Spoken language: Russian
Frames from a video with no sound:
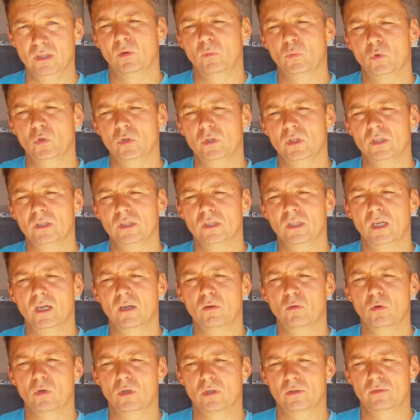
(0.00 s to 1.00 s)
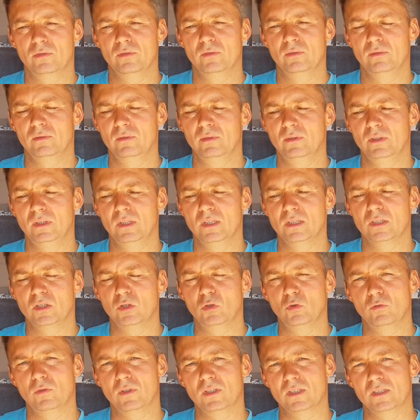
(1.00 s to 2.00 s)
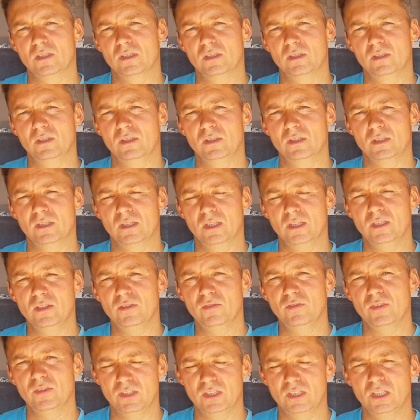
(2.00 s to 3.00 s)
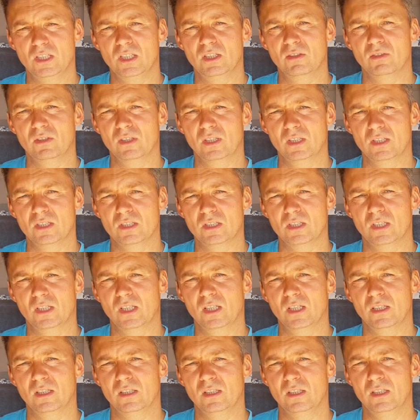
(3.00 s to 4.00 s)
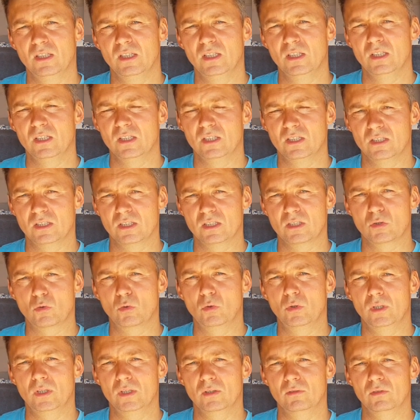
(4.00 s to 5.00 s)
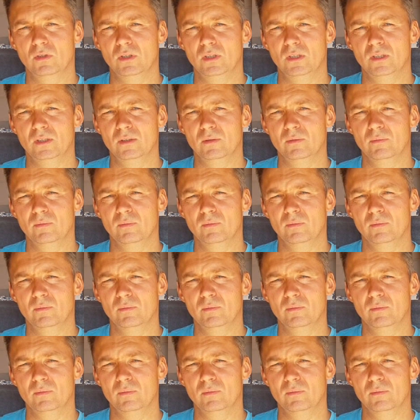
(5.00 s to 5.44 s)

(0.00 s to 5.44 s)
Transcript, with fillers: Во многих договорах, если у вас стоит фиксированная цена, за сколько вы